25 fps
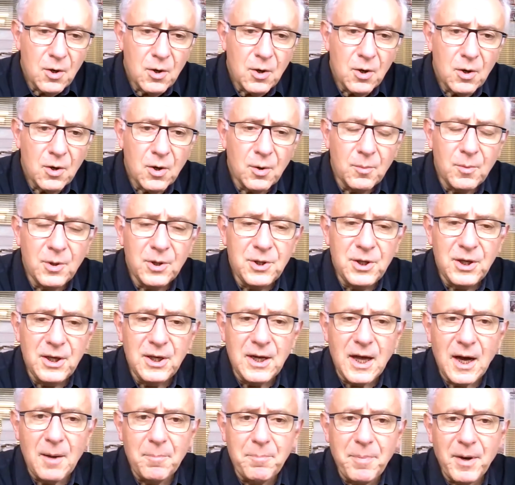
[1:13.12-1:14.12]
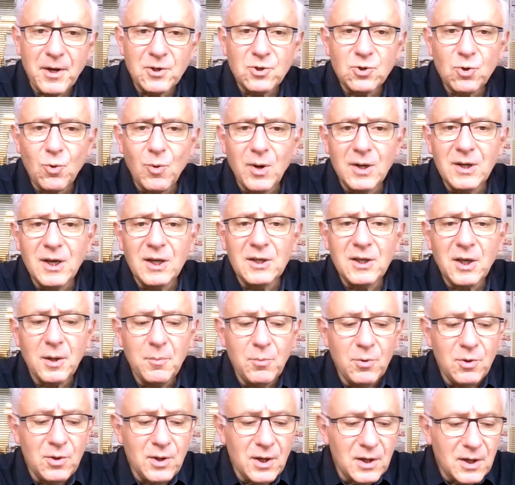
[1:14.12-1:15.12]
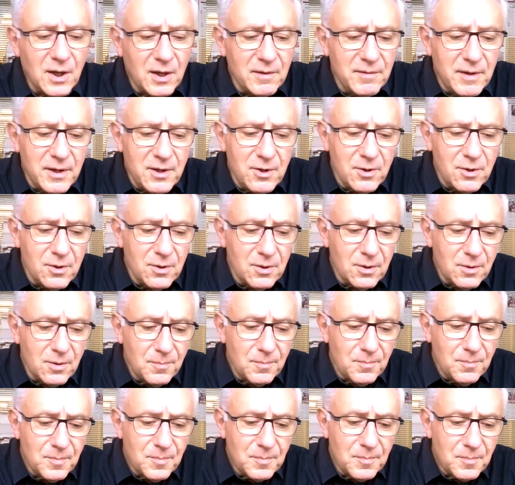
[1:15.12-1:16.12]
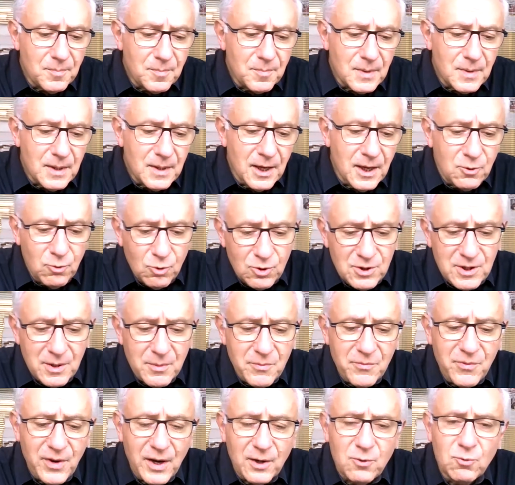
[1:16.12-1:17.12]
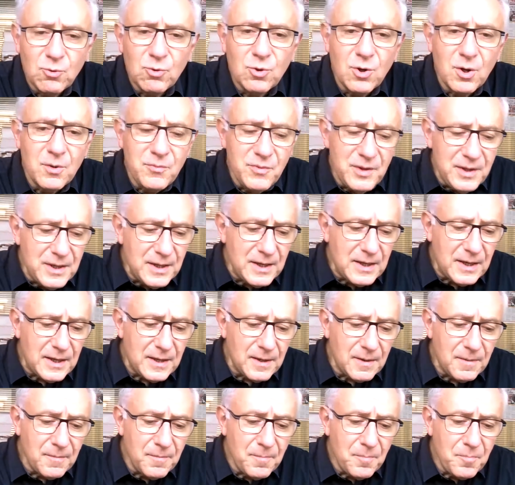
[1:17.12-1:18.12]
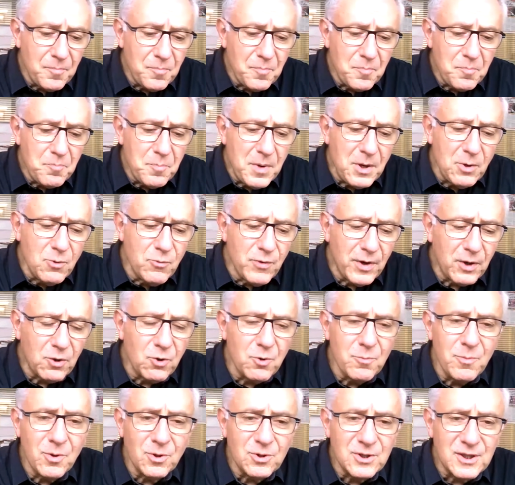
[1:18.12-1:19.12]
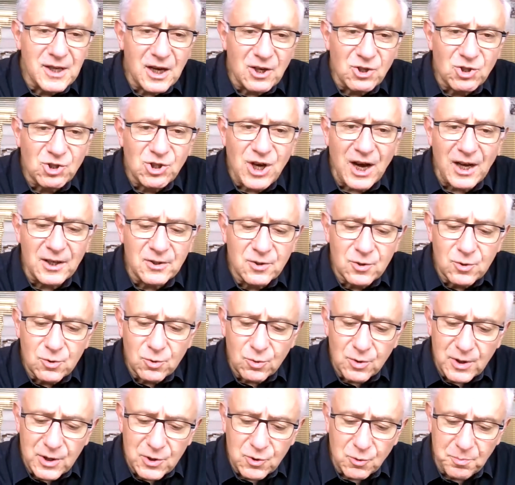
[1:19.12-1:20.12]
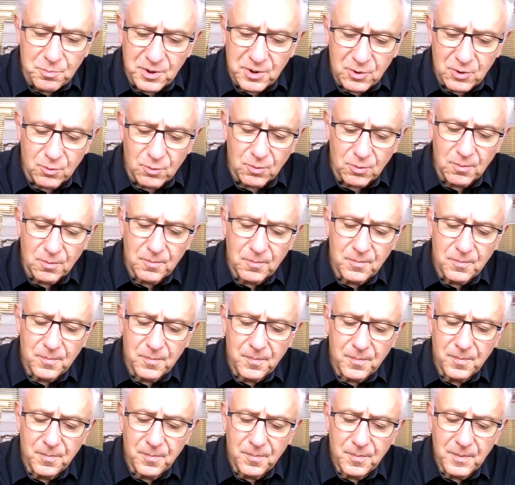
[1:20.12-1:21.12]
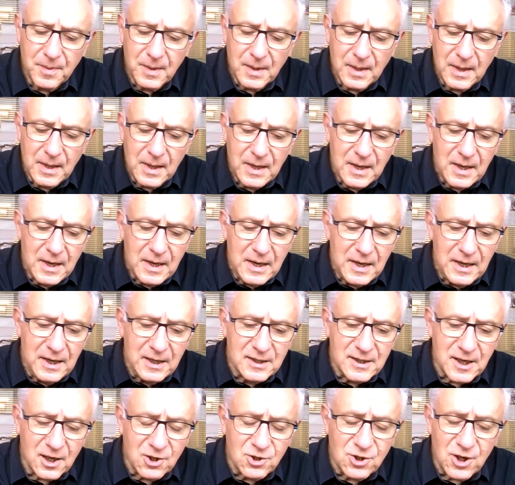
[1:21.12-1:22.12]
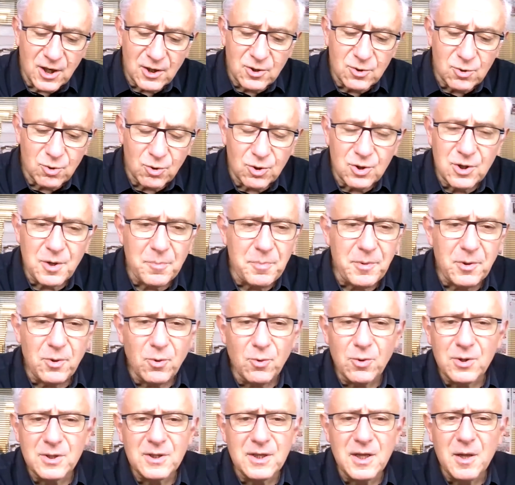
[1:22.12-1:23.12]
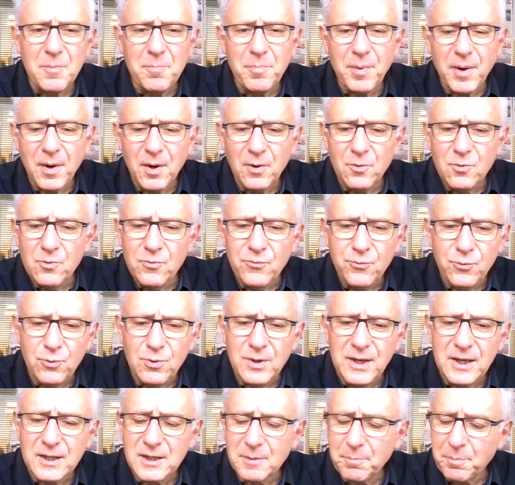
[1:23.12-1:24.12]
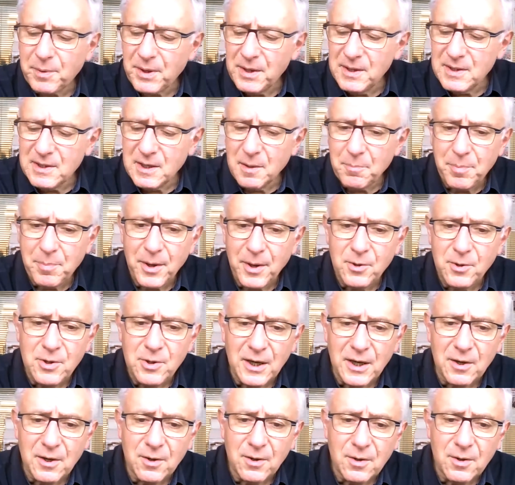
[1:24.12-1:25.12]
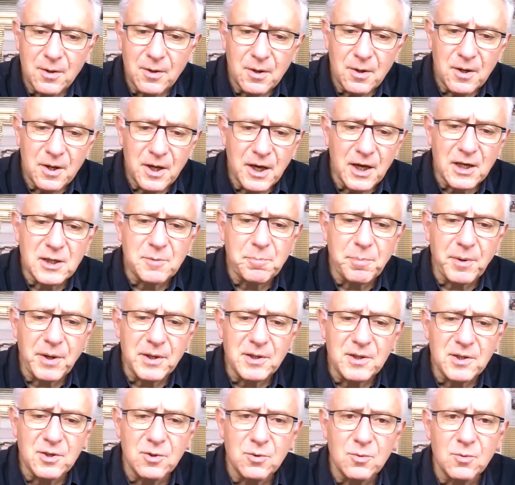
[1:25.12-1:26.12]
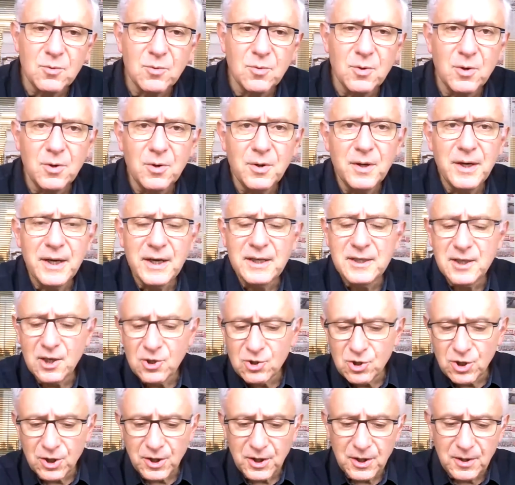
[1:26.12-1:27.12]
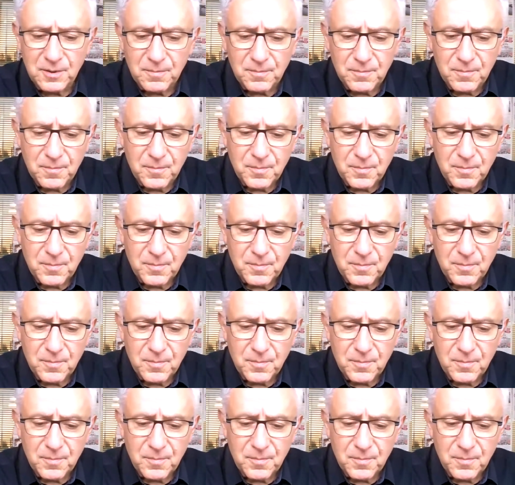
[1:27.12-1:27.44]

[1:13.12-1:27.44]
Comme le dit la page 3 de la Tribune des travailleurs, la deuxième vague du Covid est là, mais le gouvernement s'acharne sur les hôpitaux. Il s'acharne sur les hôpitaux et ce n'est pas une vue de l'esprit, ce n'est pas une euh, expression euh, exagérée.